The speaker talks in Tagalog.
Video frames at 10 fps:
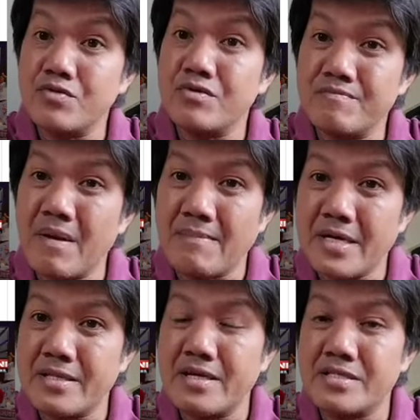noon pa
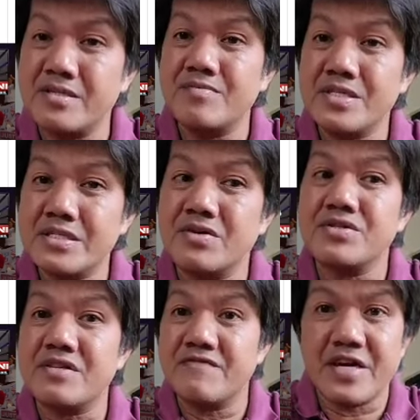man ay si Risa
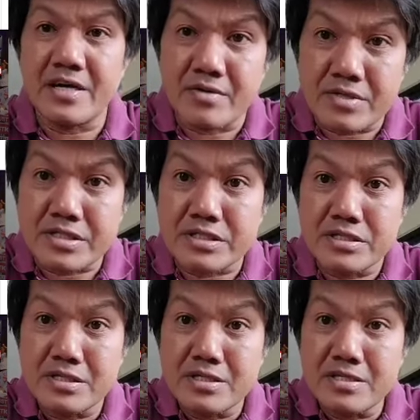Ontiveros.